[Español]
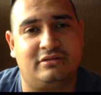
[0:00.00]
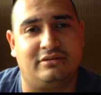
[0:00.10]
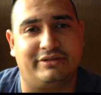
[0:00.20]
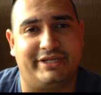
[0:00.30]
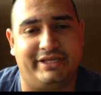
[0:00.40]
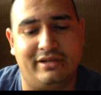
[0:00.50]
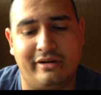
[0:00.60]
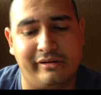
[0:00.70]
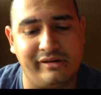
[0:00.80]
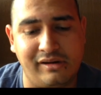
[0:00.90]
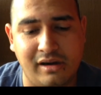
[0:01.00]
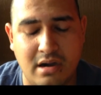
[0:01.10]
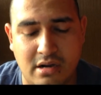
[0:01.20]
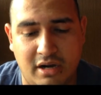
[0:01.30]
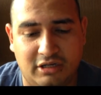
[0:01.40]
¿ok?
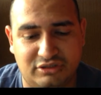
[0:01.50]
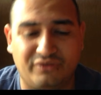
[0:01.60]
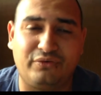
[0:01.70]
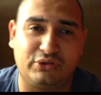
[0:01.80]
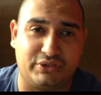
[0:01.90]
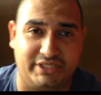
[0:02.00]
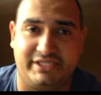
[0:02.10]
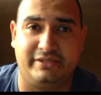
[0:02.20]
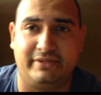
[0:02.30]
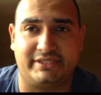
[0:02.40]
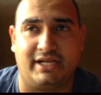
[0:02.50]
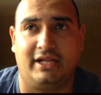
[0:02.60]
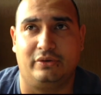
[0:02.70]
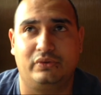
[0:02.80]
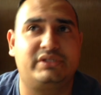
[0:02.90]
Son fotosensibles a la
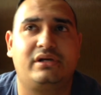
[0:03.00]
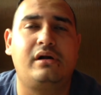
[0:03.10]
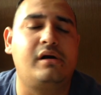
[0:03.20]
luz,